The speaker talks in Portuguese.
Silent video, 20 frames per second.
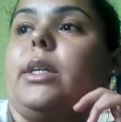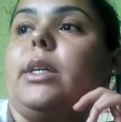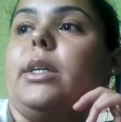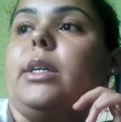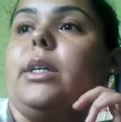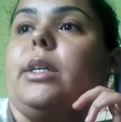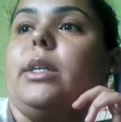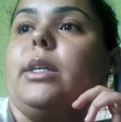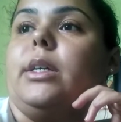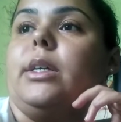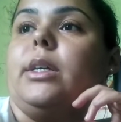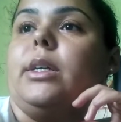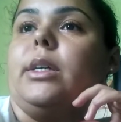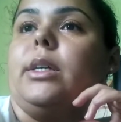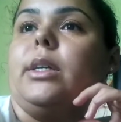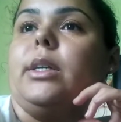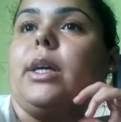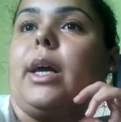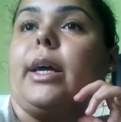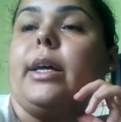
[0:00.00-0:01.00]

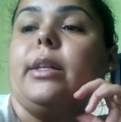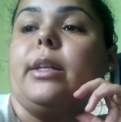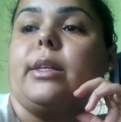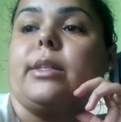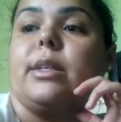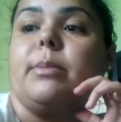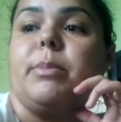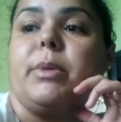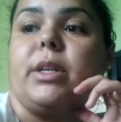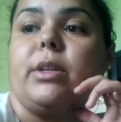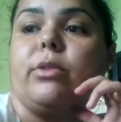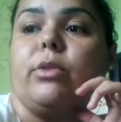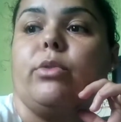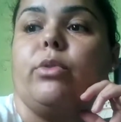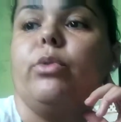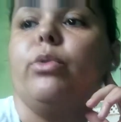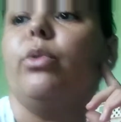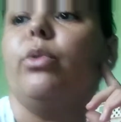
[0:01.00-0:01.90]
E aí na semana do ano